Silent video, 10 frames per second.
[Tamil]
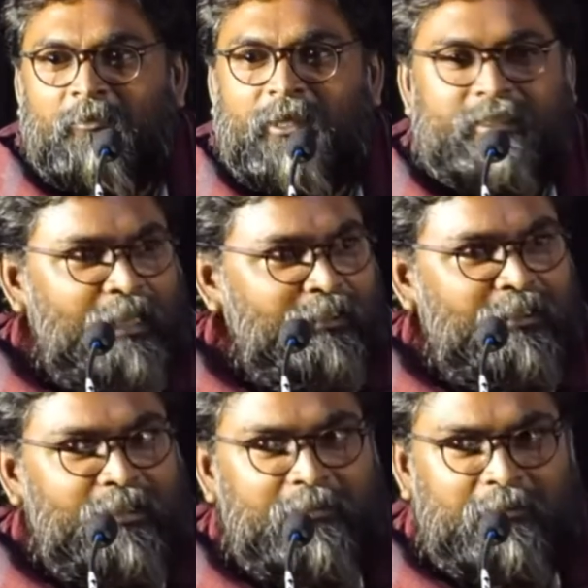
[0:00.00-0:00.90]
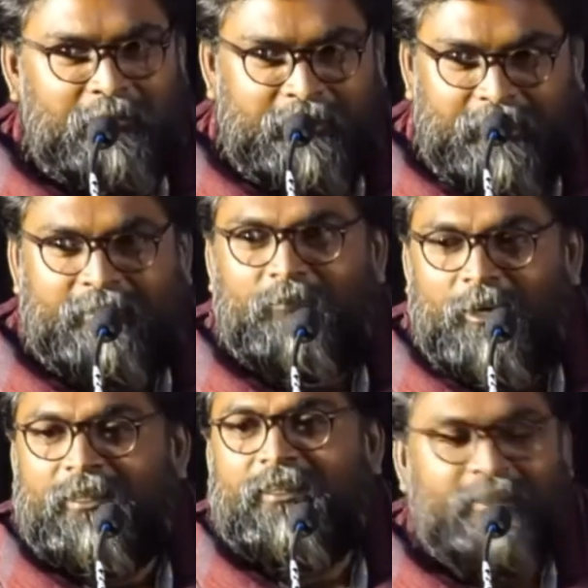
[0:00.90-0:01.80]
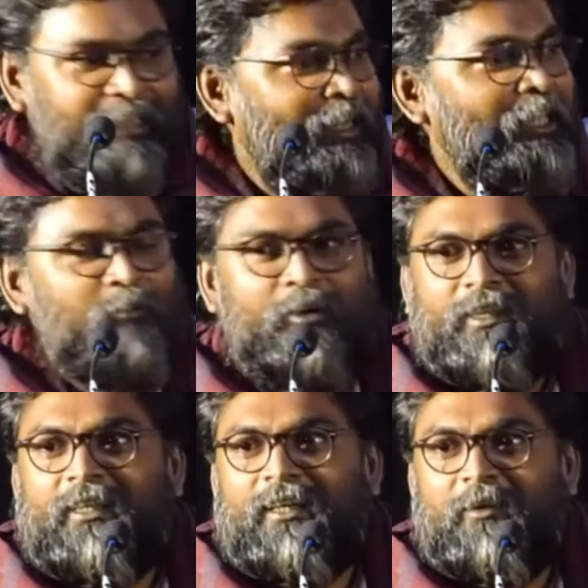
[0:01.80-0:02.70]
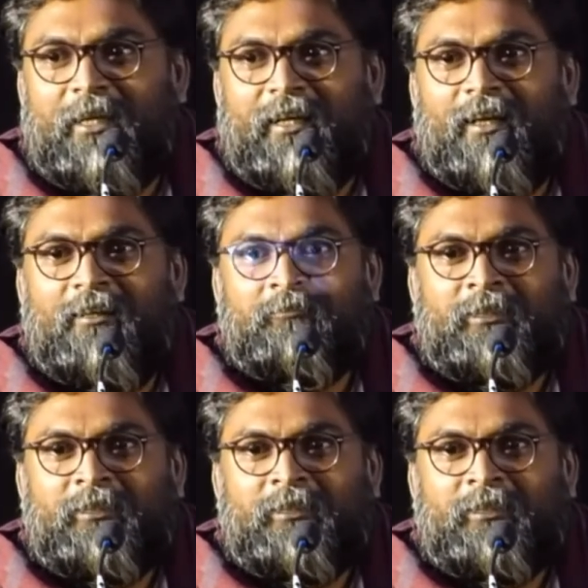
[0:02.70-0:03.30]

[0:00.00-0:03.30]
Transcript: ப்ளஸ் அது இந்த இவ்வளோ திரைக்கதை இவ்வளோ வந்திருக்கு அப்படின்னா